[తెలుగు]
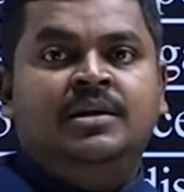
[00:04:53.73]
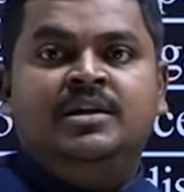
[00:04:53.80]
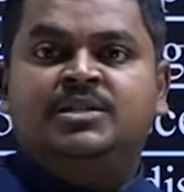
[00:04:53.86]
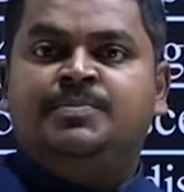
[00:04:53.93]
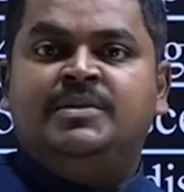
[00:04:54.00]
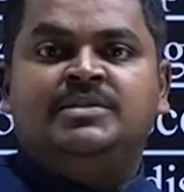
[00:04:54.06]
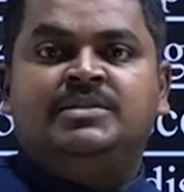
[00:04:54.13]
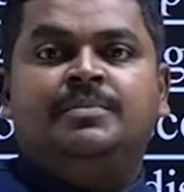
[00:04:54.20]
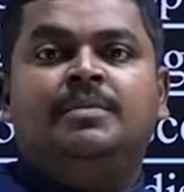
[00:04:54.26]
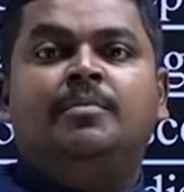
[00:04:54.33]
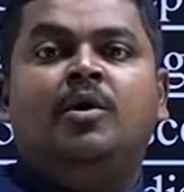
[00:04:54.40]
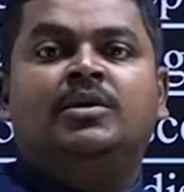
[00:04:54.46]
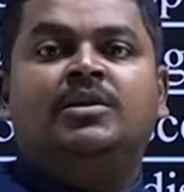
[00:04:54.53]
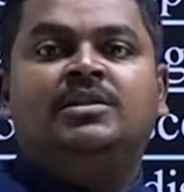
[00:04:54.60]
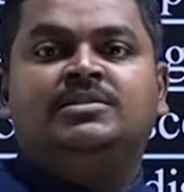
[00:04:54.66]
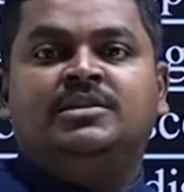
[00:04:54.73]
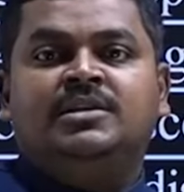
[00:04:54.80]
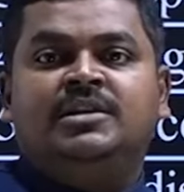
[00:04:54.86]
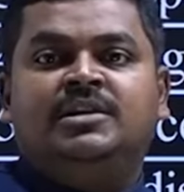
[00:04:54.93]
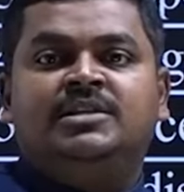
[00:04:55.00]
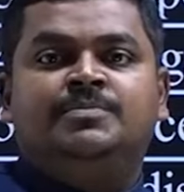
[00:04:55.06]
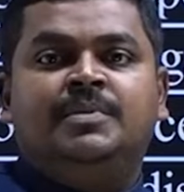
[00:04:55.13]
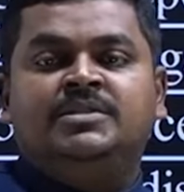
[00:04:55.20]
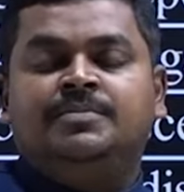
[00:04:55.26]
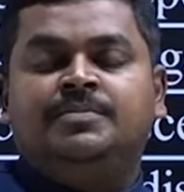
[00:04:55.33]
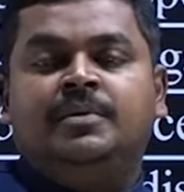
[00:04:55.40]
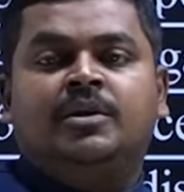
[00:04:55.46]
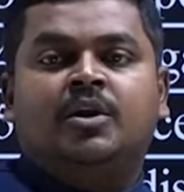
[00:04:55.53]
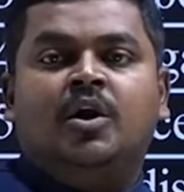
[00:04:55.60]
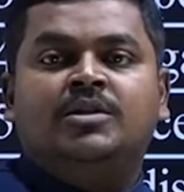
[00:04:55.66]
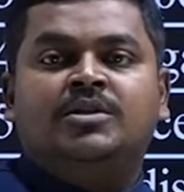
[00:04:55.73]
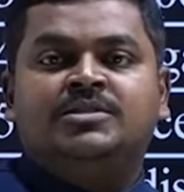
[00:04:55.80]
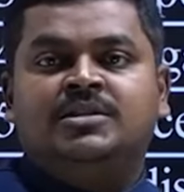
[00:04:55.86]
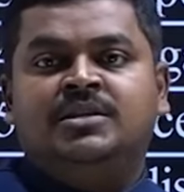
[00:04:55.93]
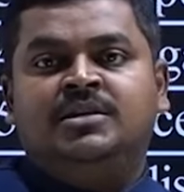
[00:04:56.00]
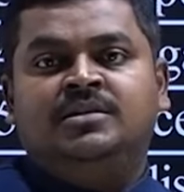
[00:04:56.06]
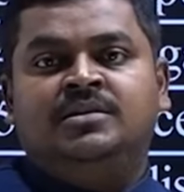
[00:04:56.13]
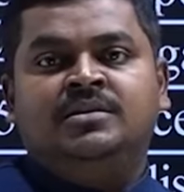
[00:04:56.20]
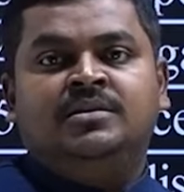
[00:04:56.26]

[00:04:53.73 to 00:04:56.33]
డిస్పెన్సిబుల్ బాటిల్స్ అని డిస్పెన్సిబుల్ క్లాత్స్ అని